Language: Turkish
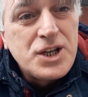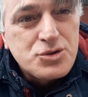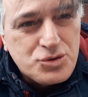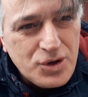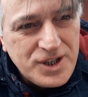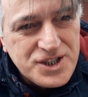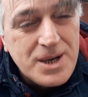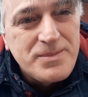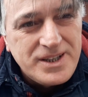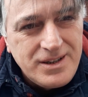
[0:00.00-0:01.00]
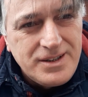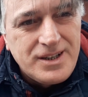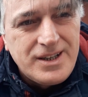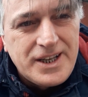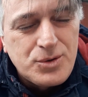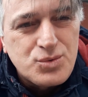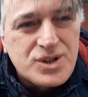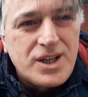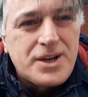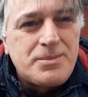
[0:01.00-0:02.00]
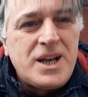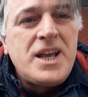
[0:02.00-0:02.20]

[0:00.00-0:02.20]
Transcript: Söyleyeceğim iyi dinleyin ustalarım.